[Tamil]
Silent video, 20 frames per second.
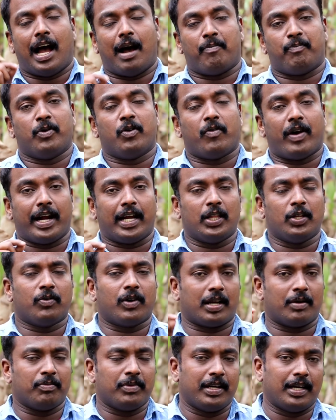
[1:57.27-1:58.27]
அப்போ வயது
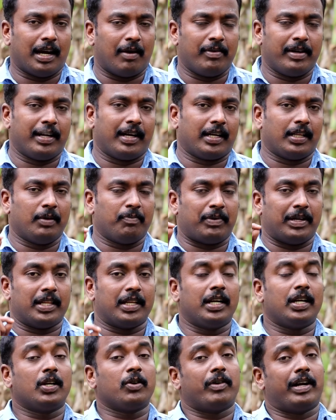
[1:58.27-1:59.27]
வரம்பு அப்படின்றது
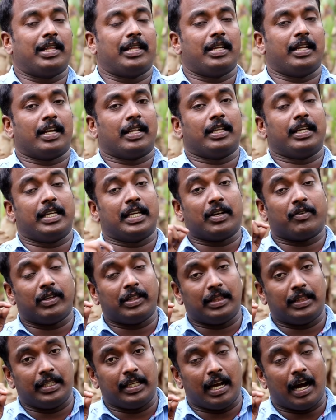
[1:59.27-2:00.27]
பதினெட்டு இருந்து
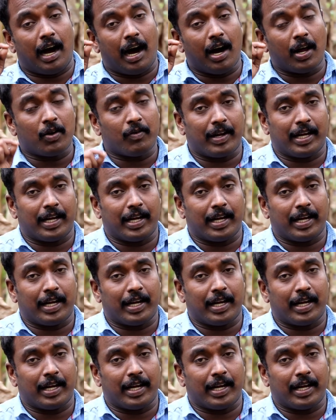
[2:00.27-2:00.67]
இருபத்தி ஆறு